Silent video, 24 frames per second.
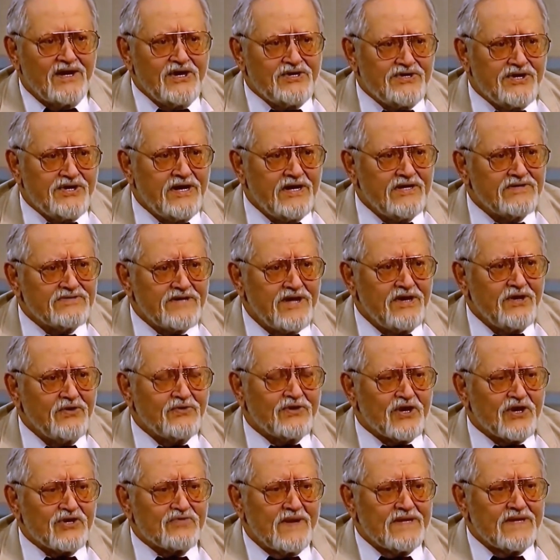richtigen Sendung
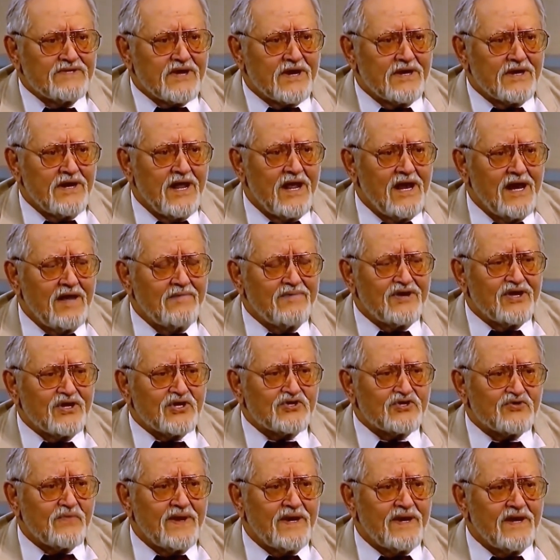Der Schwarze Kanal habe ich
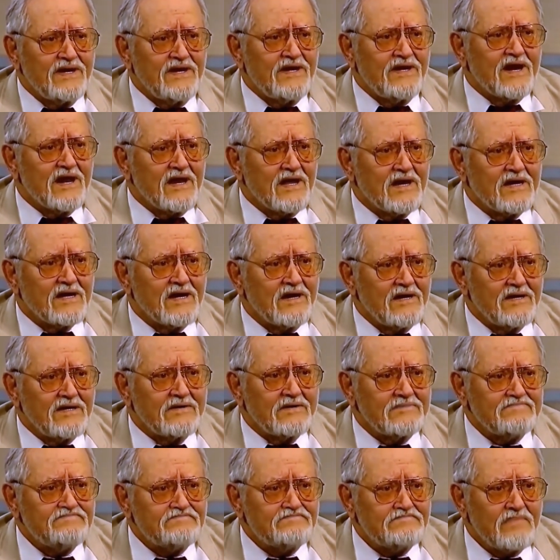eine schwere Niederlage
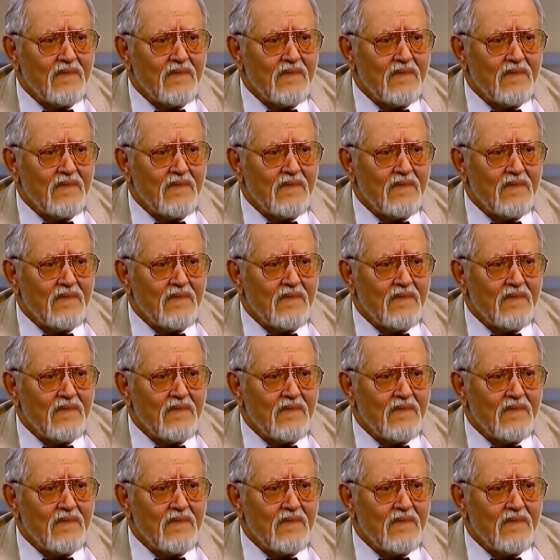erlitten.